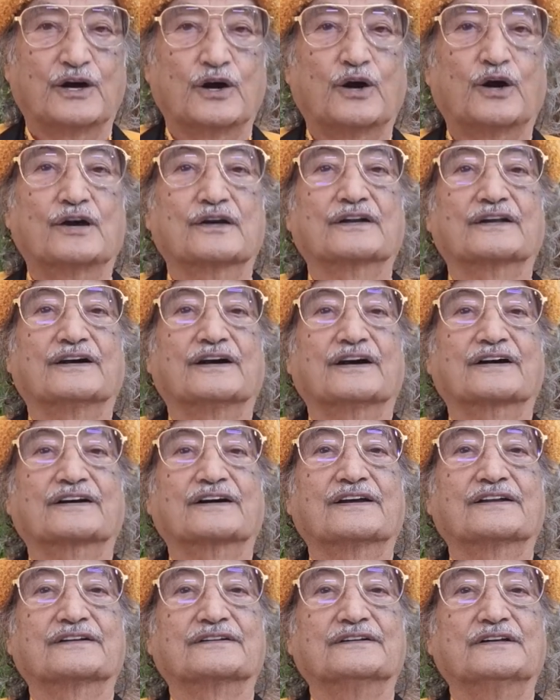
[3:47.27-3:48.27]
और
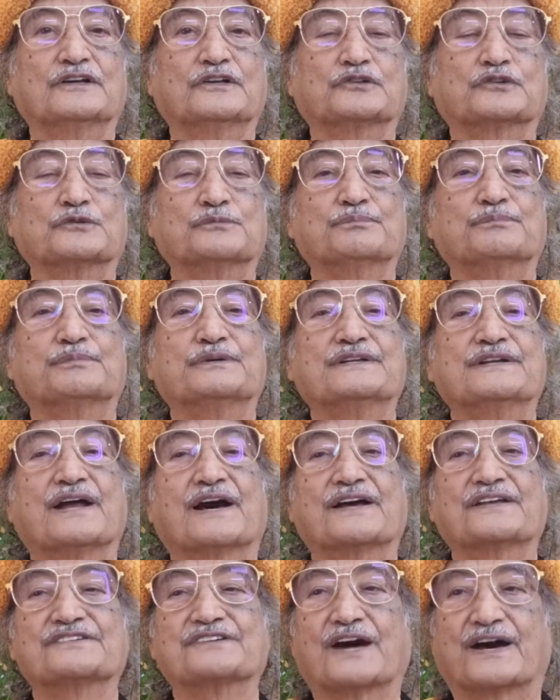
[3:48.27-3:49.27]
अगर तुम बिना
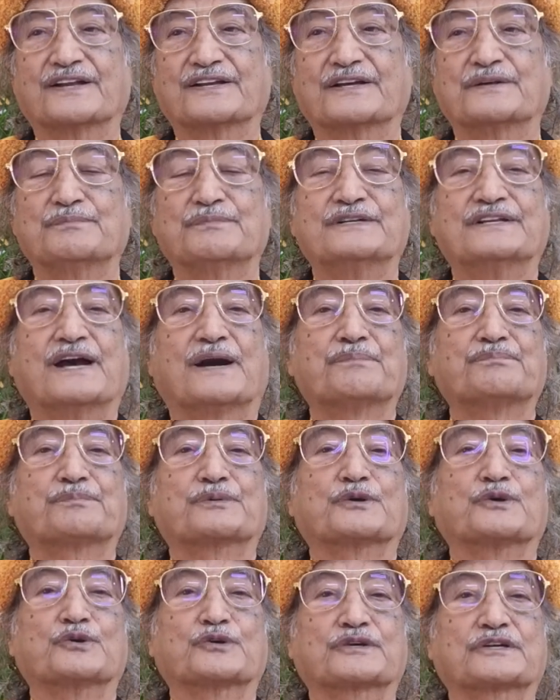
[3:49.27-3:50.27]
जाने बिना
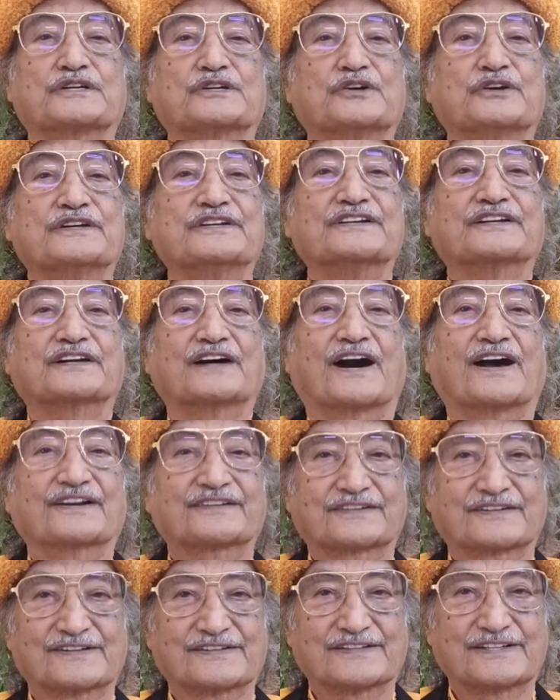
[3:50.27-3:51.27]
प्रयोग किए इनकार
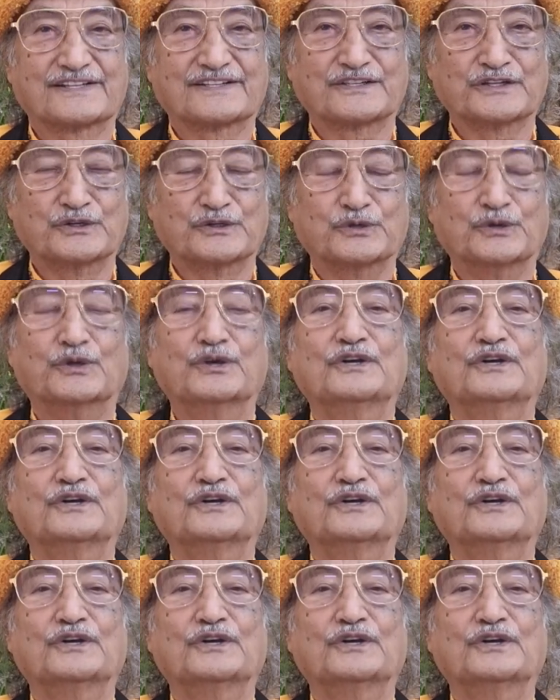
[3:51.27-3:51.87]
कर देते हो